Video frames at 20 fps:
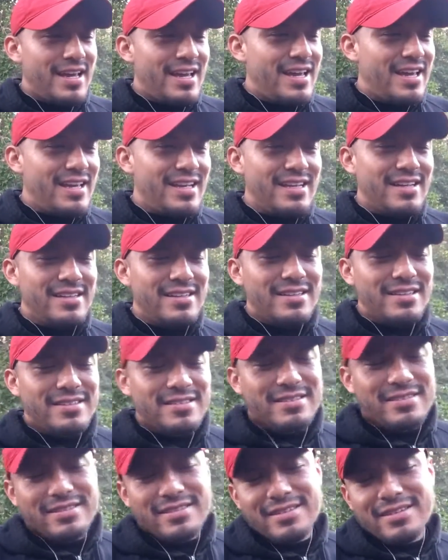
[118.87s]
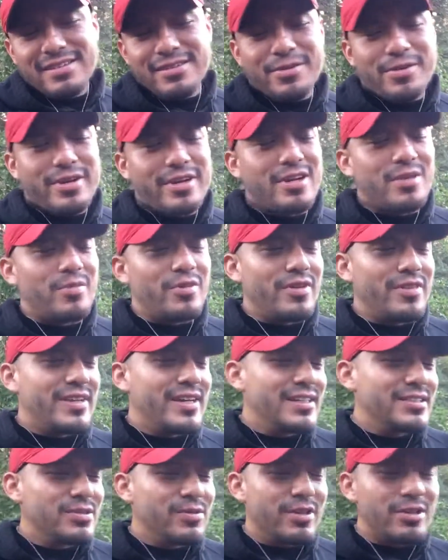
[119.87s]
Él corre como
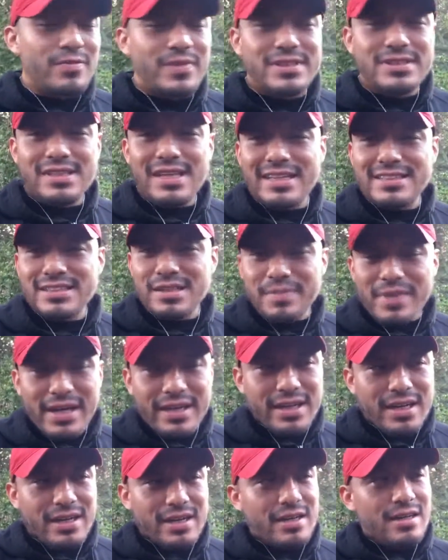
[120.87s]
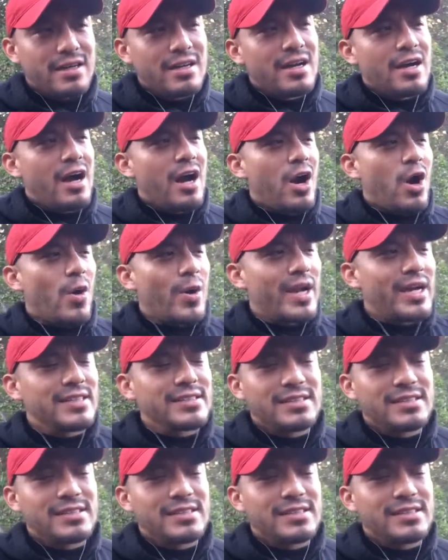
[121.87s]
tres, cuatro veces a la semana. Ahora